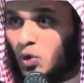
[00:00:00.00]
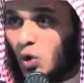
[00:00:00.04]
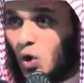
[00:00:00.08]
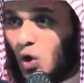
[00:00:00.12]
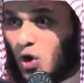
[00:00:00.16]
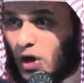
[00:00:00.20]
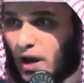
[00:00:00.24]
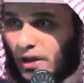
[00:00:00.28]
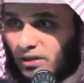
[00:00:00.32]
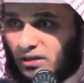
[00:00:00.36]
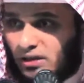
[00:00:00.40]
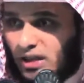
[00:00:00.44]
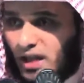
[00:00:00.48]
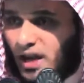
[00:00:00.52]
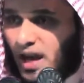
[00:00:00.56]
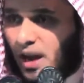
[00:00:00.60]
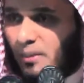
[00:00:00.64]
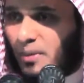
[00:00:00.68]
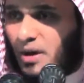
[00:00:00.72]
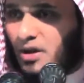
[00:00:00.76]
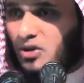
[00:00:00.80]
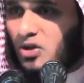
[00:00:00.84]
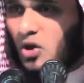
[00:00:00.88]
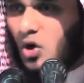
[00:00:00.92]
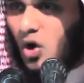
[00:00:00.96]
தூரத்தில்
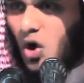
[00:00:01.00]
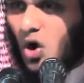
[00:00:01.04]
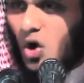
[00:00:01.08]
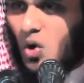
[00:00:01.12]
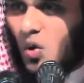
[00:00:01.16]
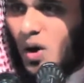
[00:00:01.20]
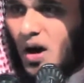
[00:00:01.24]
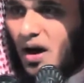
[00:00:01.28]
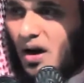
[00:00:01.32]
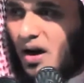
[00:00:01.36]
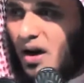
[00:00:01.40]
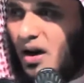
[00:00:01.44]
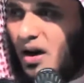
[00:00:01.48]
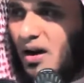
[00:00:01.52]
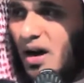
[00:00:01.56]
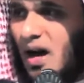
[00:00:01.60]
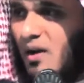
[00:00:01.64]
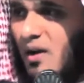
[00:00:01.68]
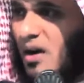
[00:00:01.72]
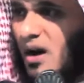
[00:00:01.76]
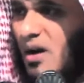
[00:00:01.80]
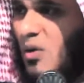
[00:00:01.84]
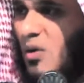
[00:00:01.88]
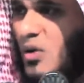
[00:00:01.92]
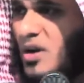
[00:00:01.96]
அமர்ந்து கொள்வார்கள்
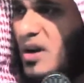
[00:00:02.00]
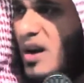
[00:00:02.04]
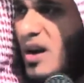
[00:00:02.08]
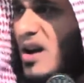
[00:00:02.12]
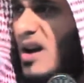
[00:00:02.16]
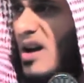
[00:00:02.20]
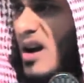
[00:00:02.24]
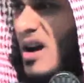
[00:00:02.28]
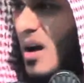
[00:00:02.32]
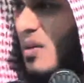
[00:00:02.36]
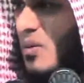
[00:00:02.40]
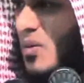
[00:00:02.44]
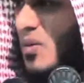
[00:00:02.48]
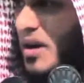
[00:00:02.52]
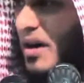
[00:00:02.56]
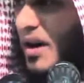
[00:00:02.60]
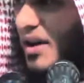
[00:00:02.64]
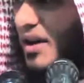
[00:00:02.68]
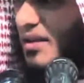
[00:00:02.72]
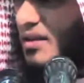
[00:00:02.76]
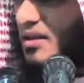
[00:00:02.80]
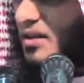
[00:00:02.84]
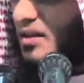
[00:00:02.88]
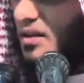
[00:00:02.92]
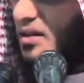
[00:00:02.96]
அவர்கள் உயிர் எடுக்க
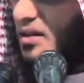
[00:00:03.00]
முடியாது